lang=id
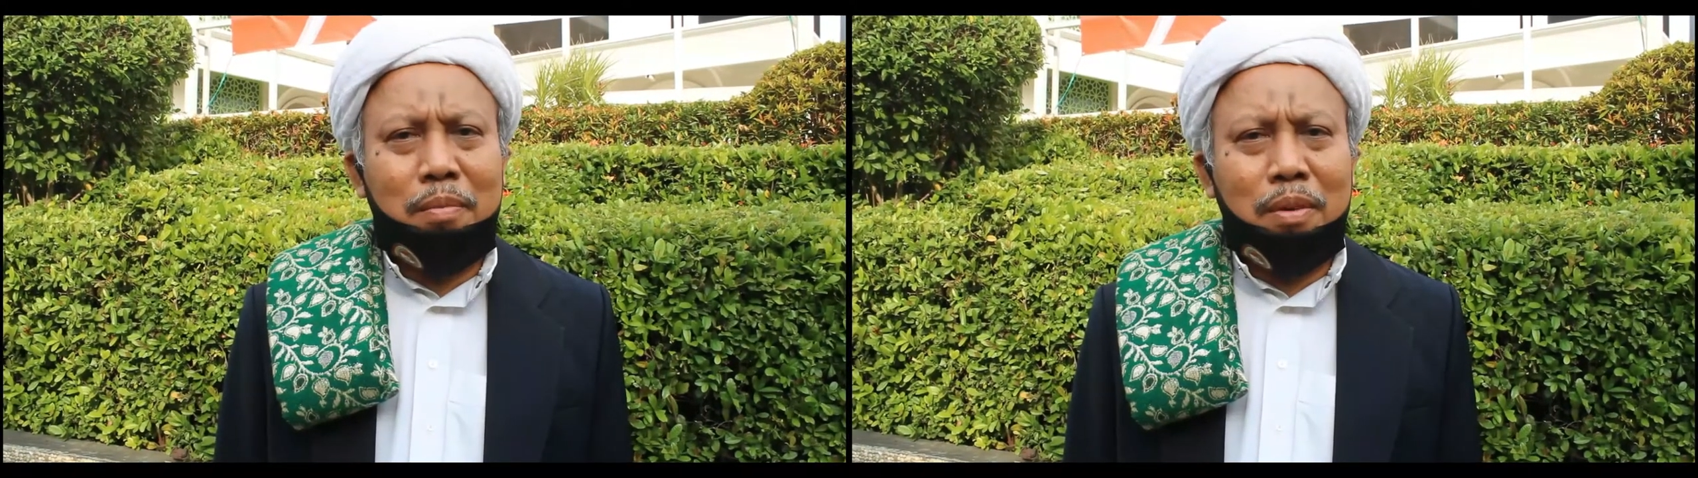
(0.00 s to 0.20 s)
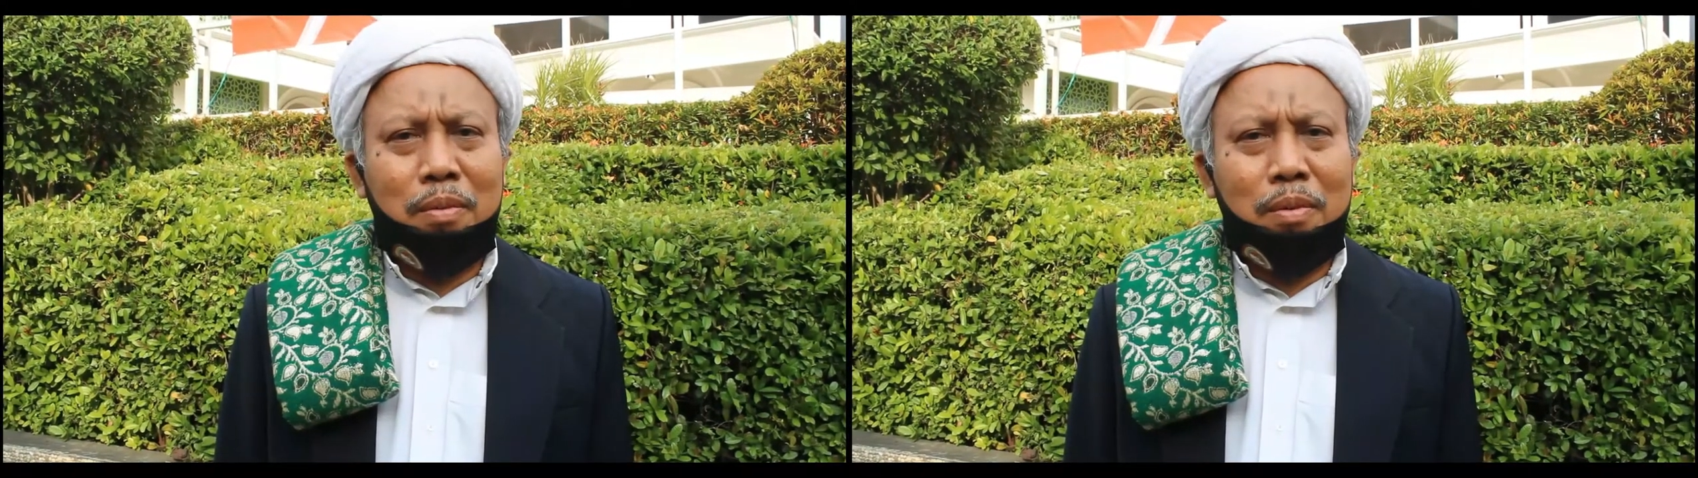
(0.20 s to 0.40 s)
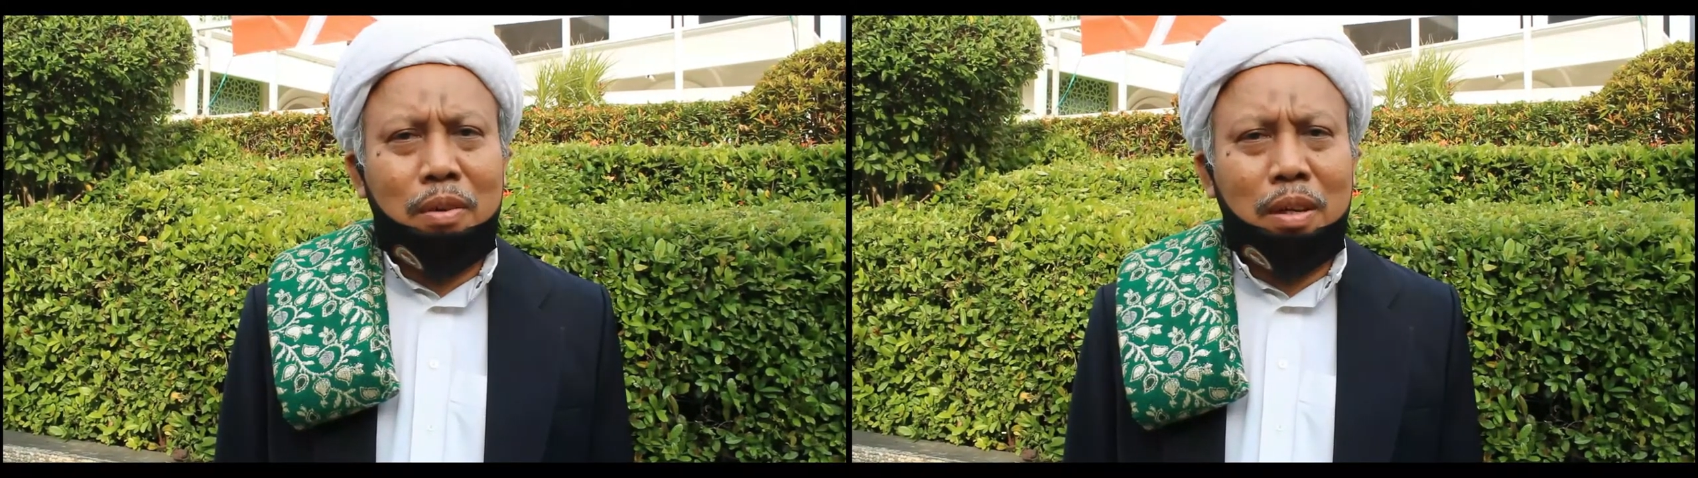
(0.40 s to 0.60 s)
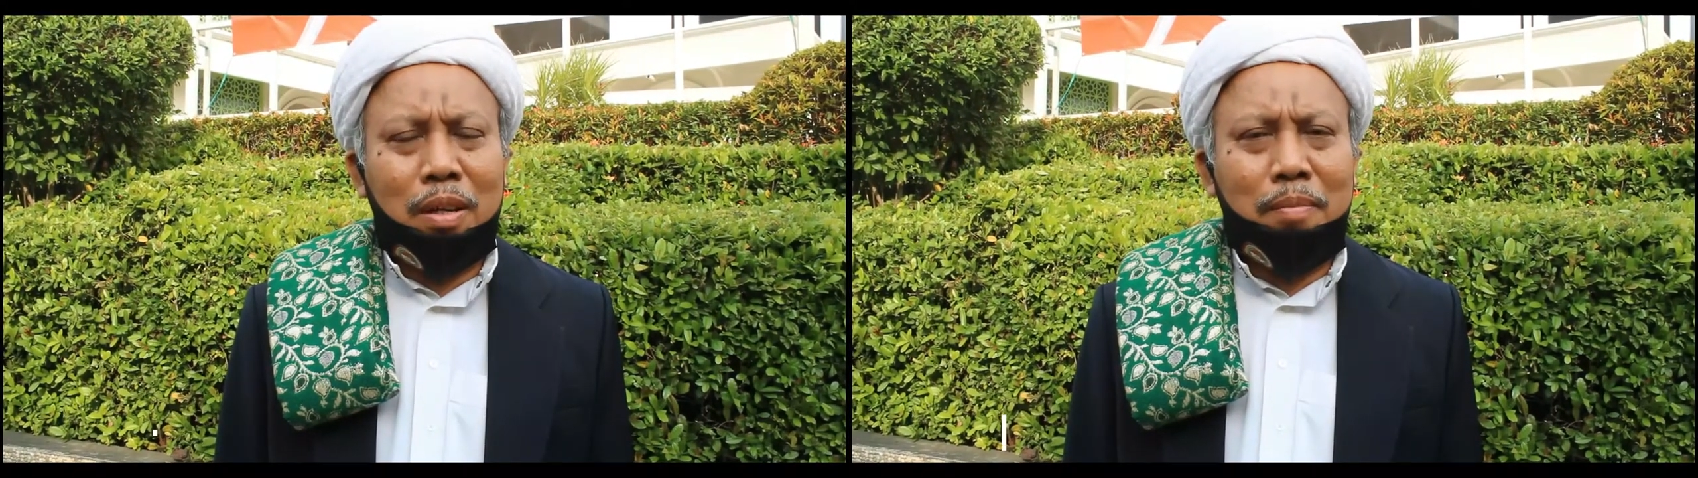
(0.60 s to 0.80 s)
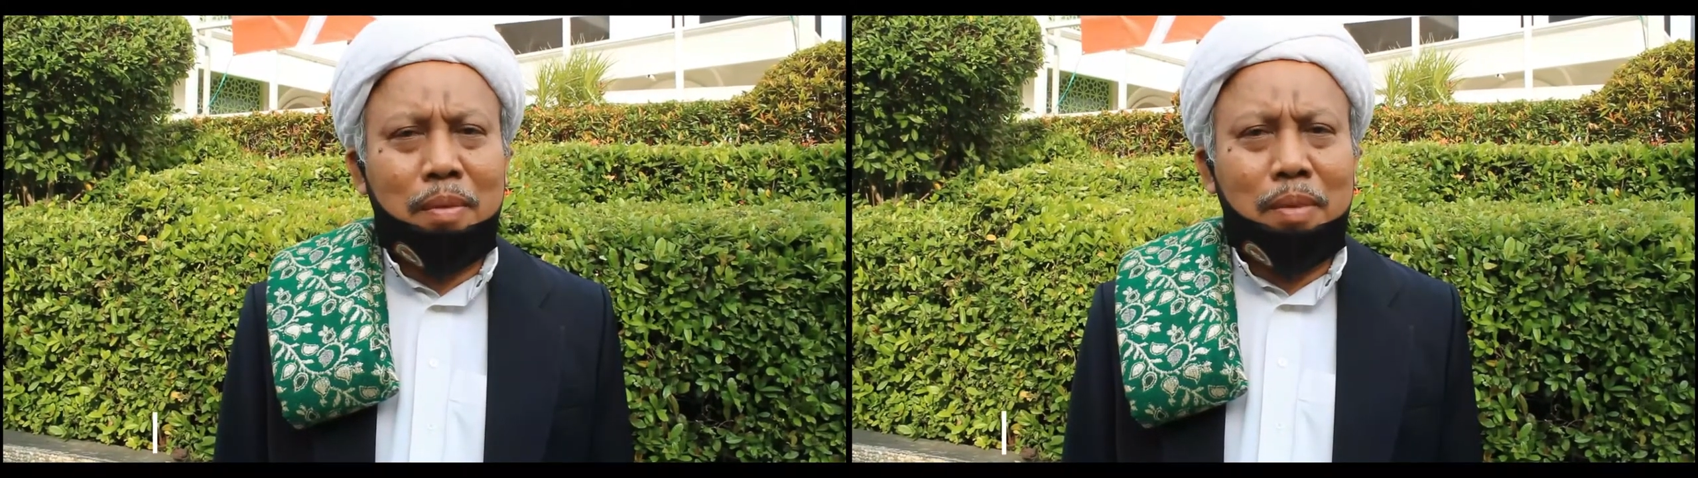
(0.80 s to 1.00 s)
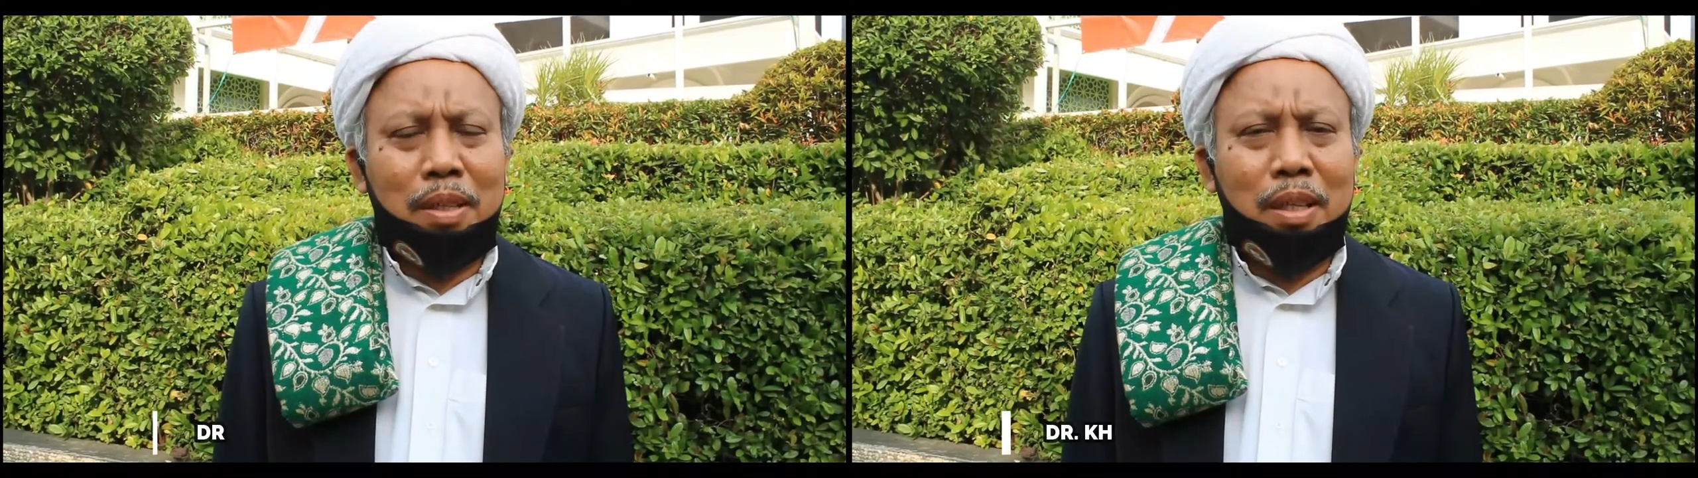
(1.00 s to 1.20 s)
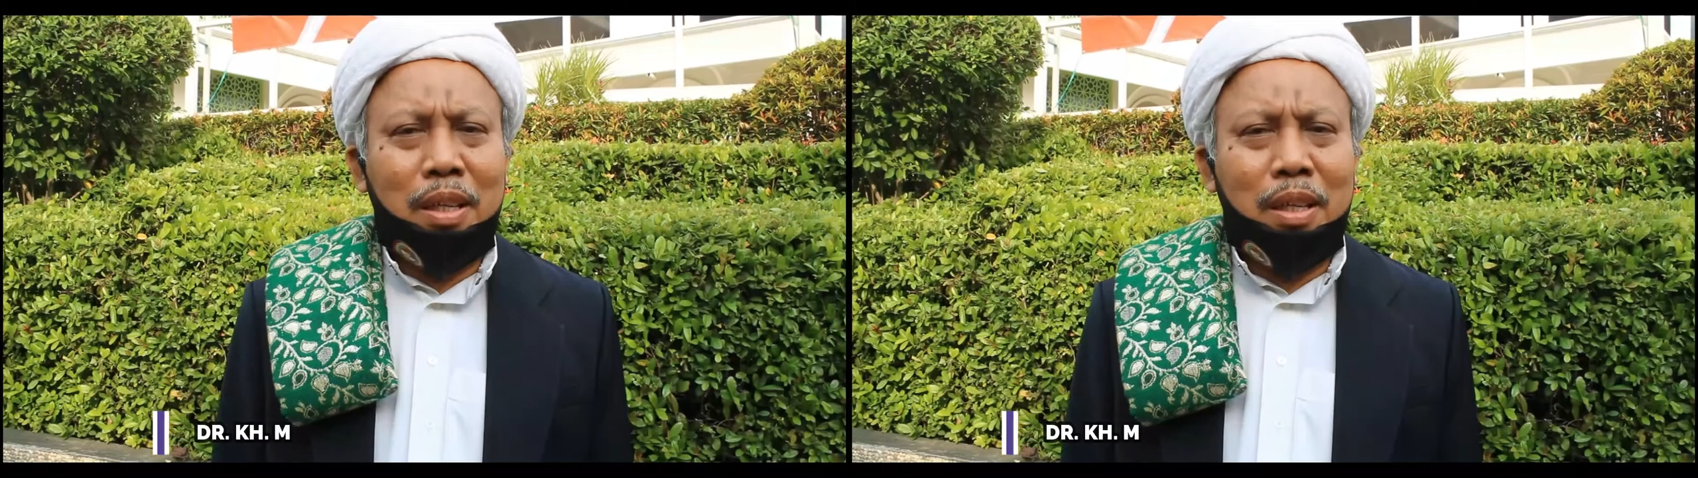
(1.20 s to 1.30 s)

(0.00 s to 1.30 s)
yafqahu qawli amma ba'd.